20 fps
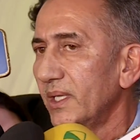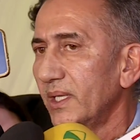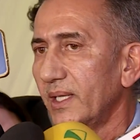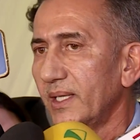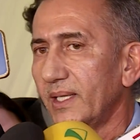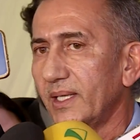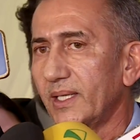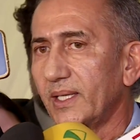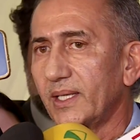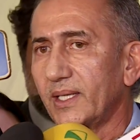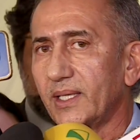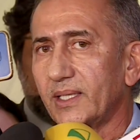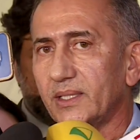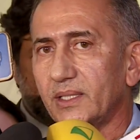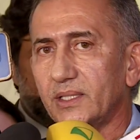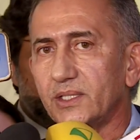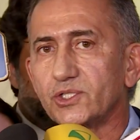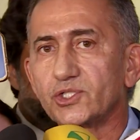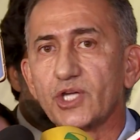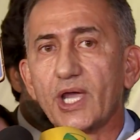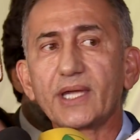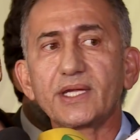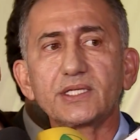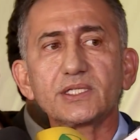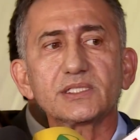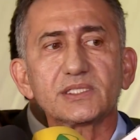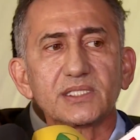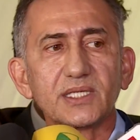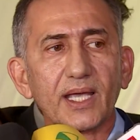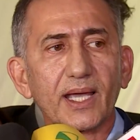é, e já
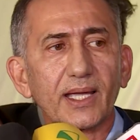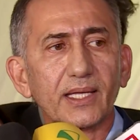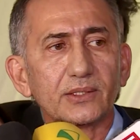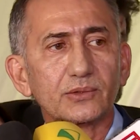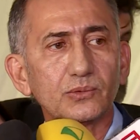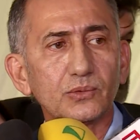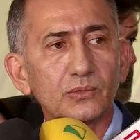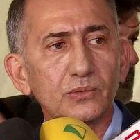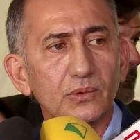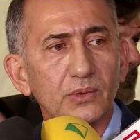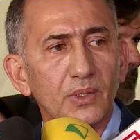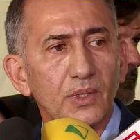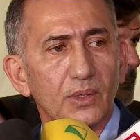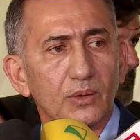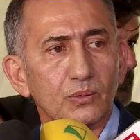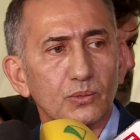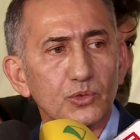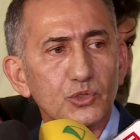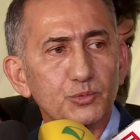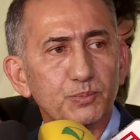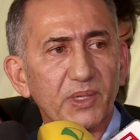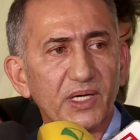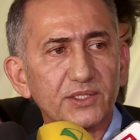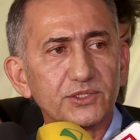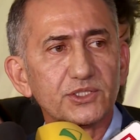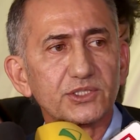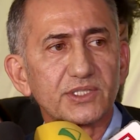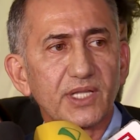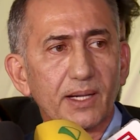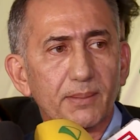iniciado os
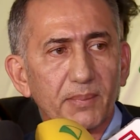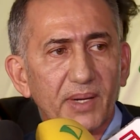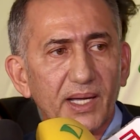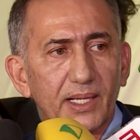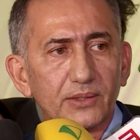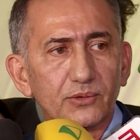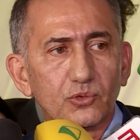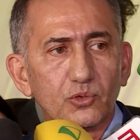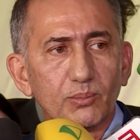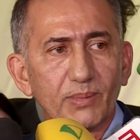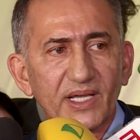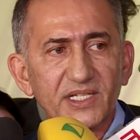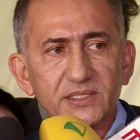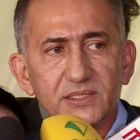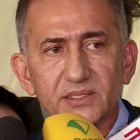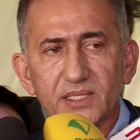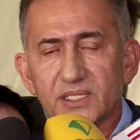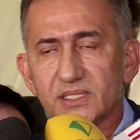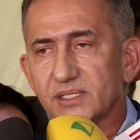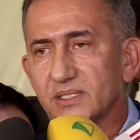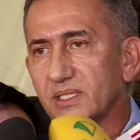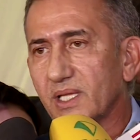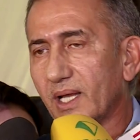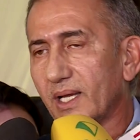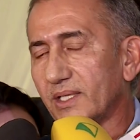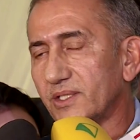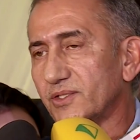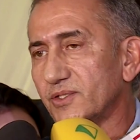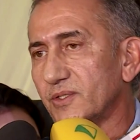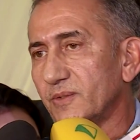planos de trabalho com mais
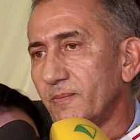intensidade.